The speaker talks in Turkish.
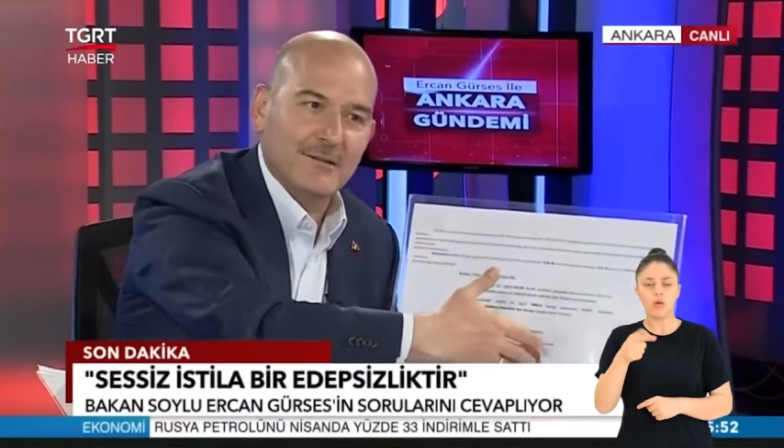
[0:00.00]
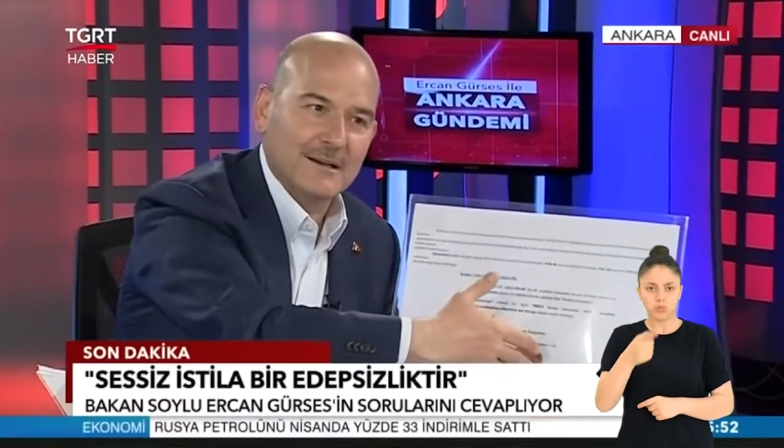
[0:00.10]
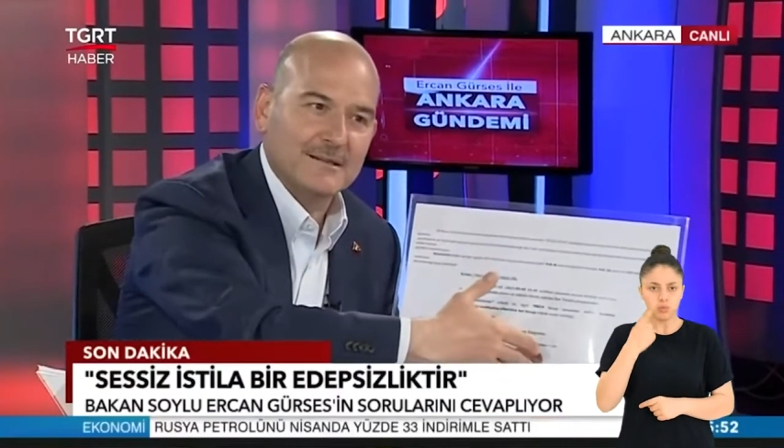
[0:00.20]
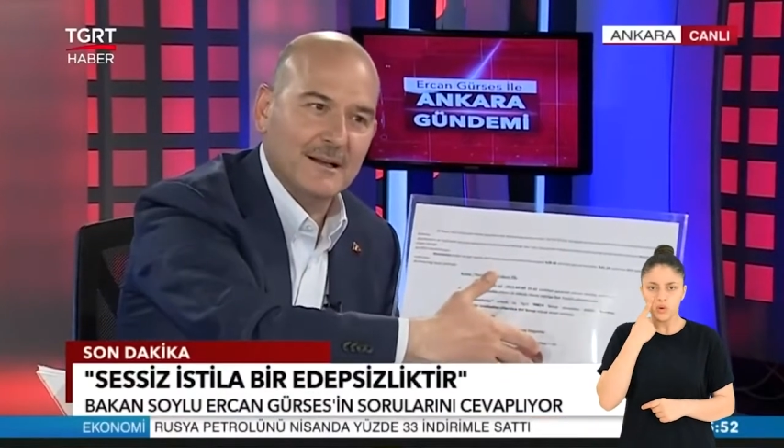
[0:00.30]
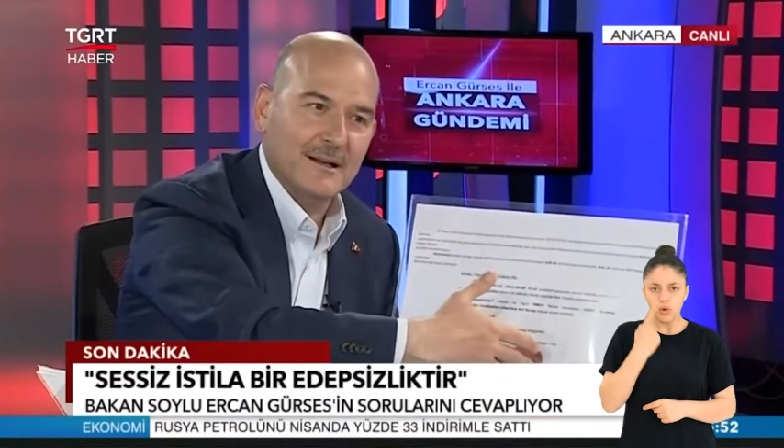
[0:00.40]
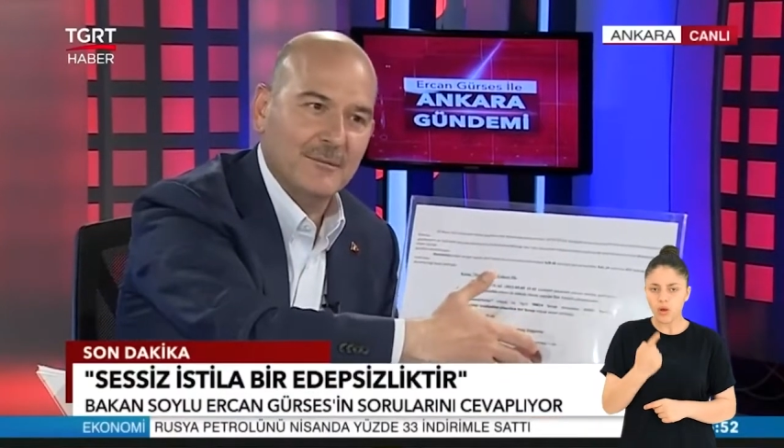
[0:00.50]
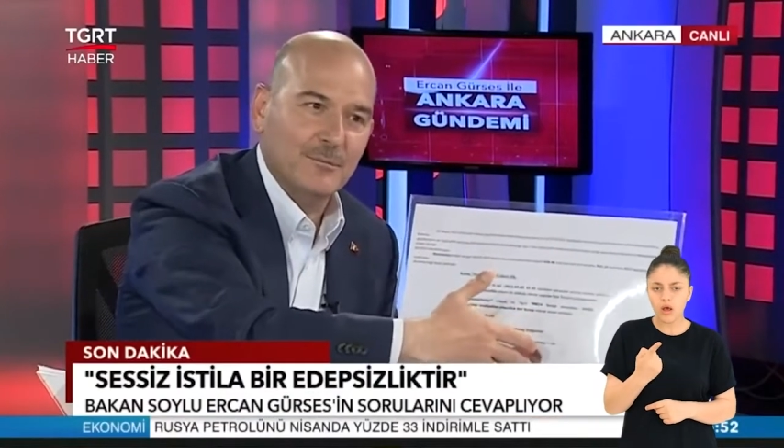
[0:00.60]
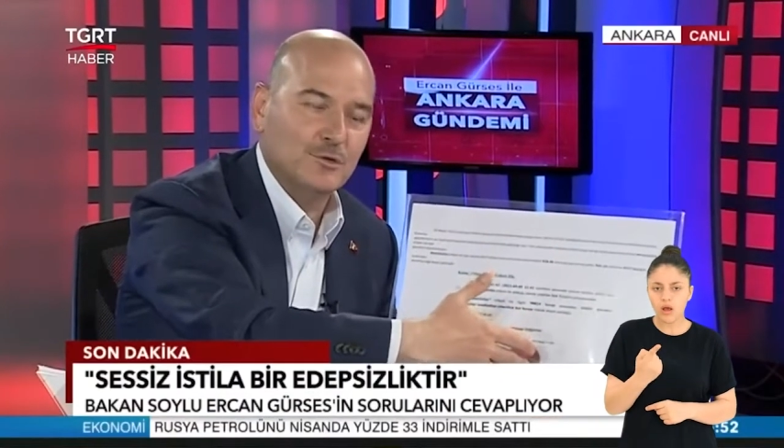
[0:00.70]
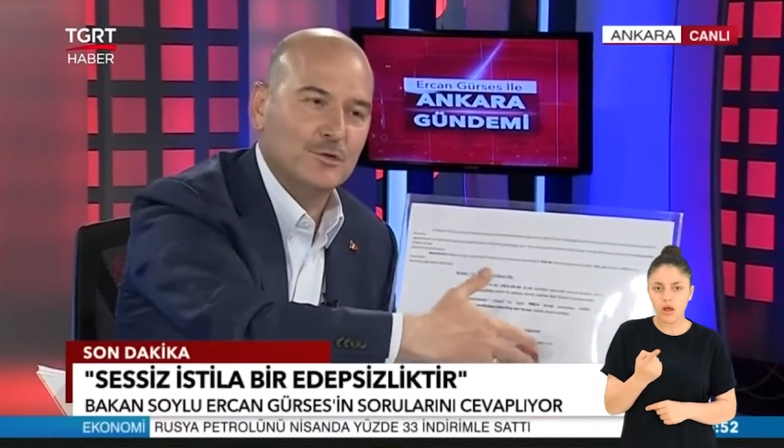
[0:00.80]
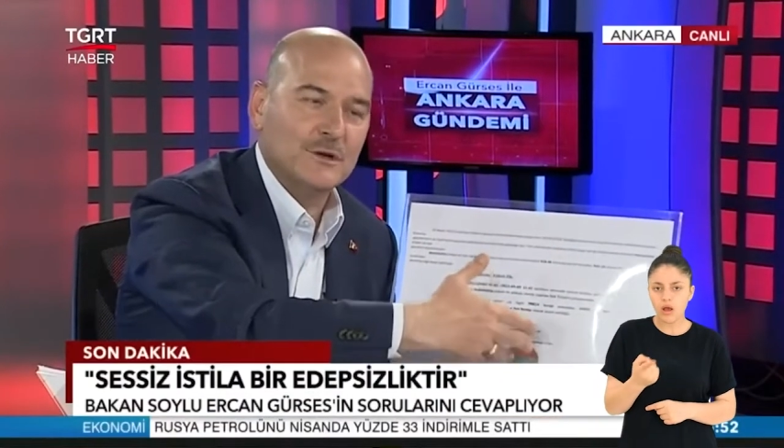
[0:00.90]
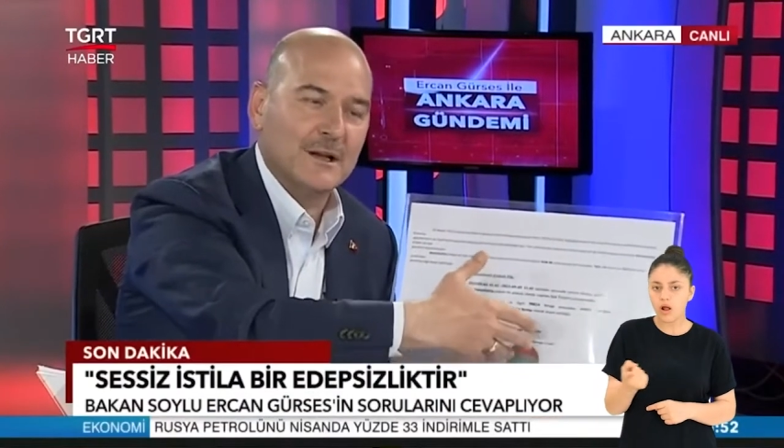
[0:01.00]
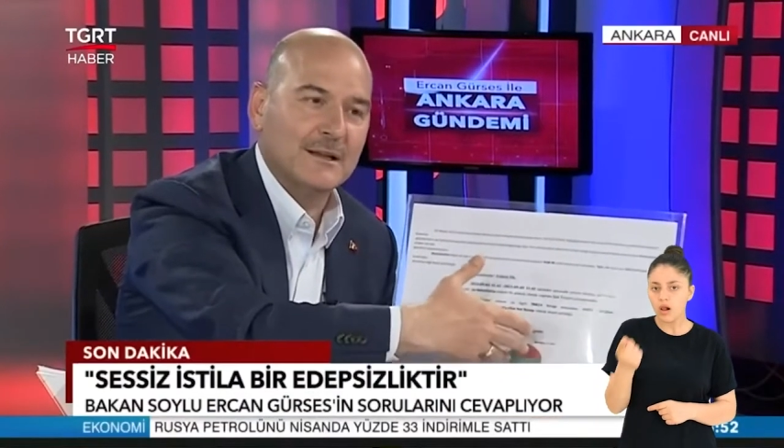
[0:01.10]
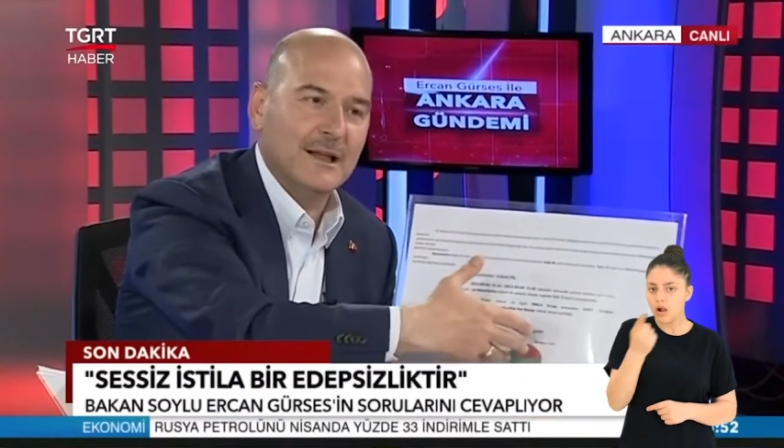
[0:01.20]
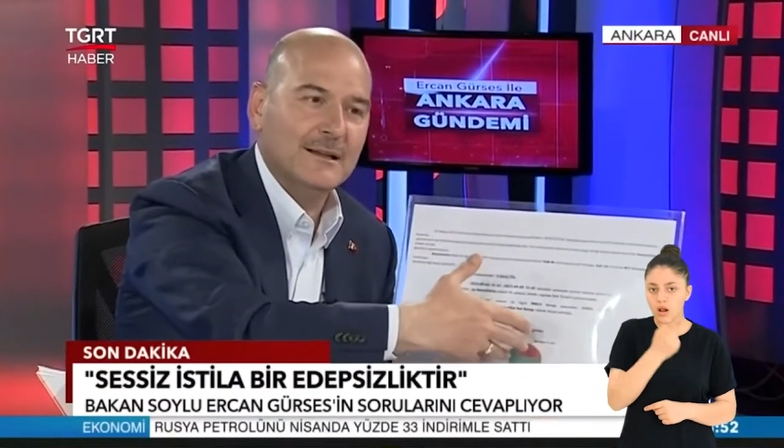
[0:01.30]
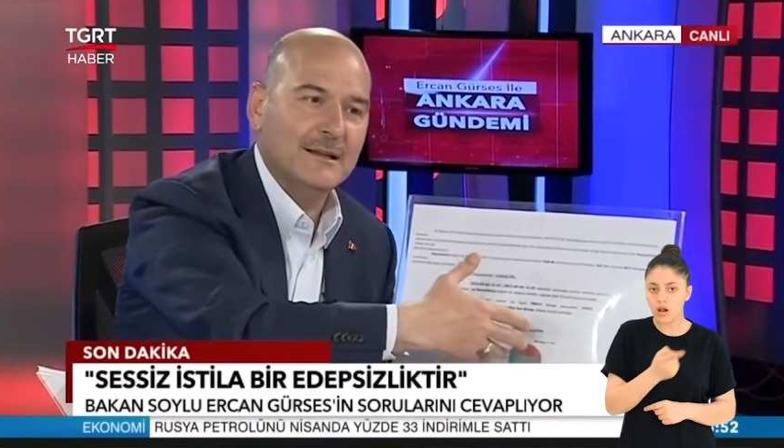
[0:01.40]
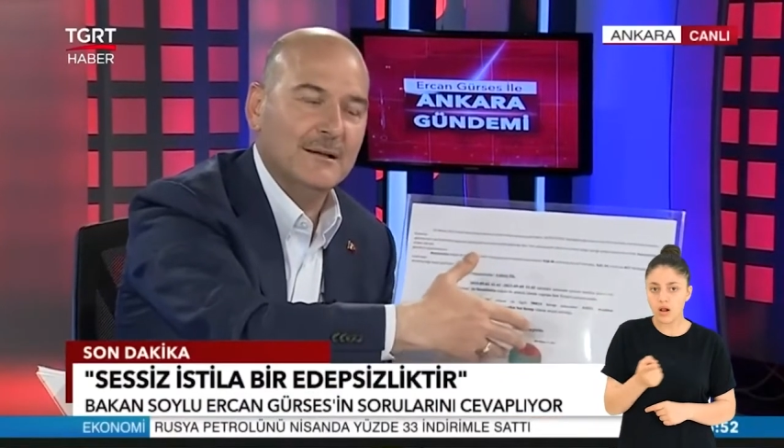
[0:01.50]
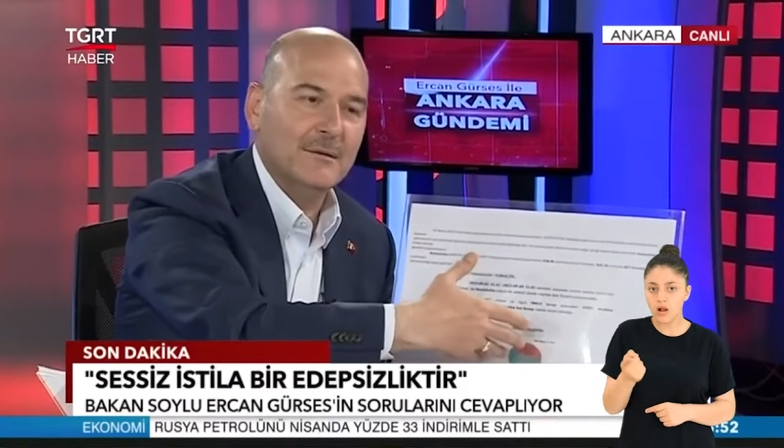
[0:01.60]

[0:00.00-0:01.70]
varsa bunun üzerinden